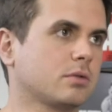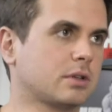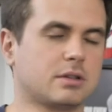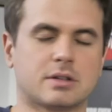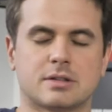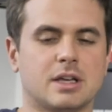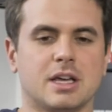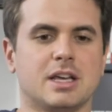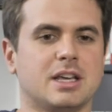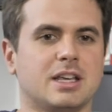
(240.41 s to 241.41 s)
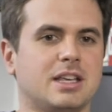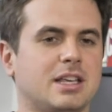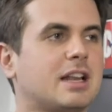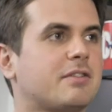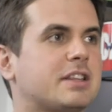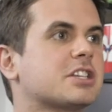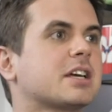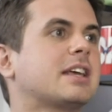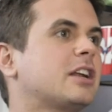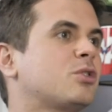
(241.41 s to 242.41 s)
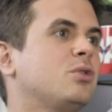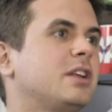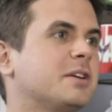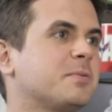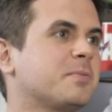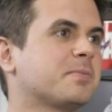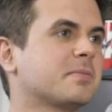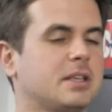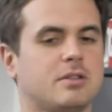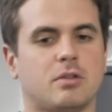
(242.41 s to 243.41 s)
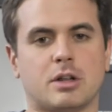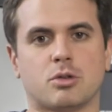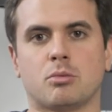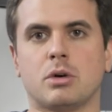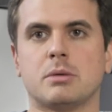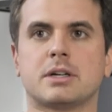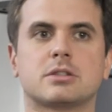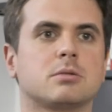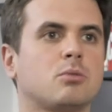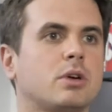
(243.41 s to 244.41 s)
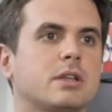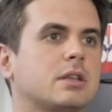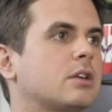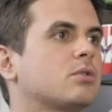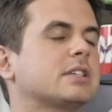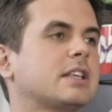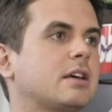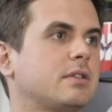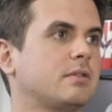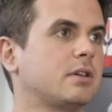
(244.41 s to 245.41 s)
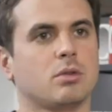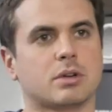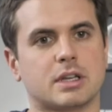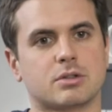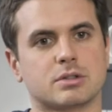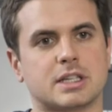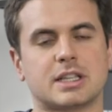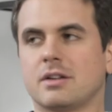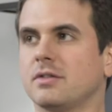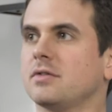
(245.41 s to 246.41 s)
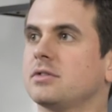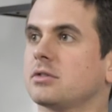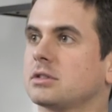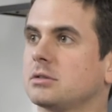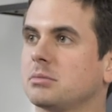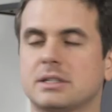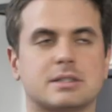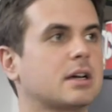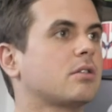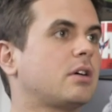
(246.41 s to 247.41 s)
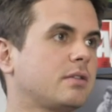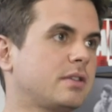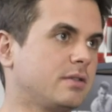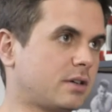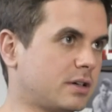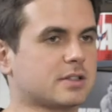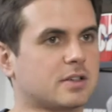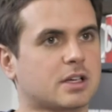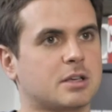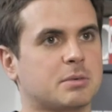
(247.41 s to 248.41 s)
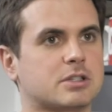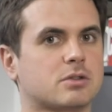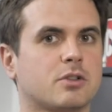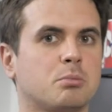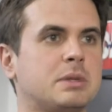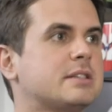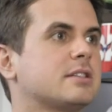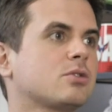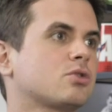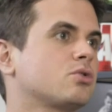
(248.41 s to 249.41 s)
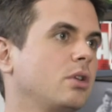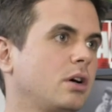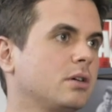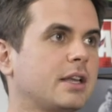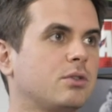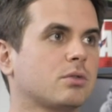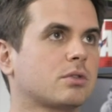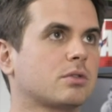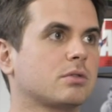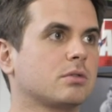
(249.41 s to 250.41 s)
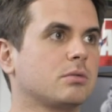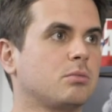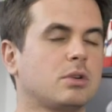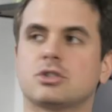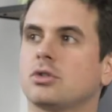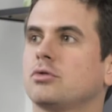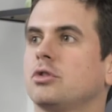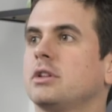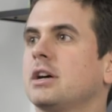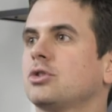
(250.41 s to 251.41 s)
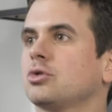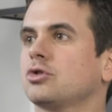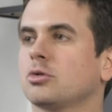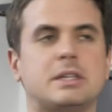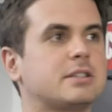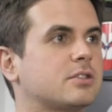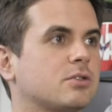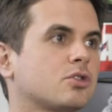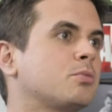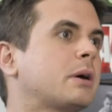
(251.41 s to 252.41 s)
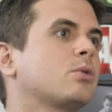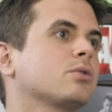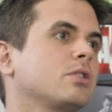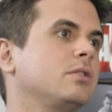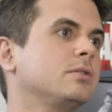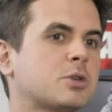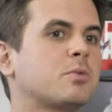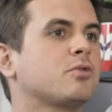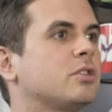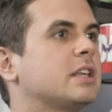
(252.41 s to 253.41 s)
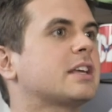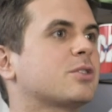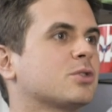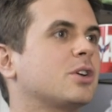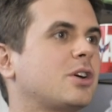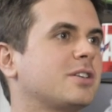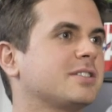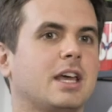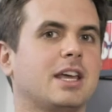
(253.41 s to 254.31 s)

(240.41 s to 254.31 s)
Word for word: Donc il, avait déjà calculé. Il dit voilà, donc moi il me reste en moyenne quelques années à vivre. En quelques années à vivre, disons que s'il me reste 5 ans à vivre, c'est-à-dire qu'il me reste environ 1600 jours. Et donc moi si je dois vous donner un jour sur 1600, je suis pas content. Mais je peux vous donner quelques heures.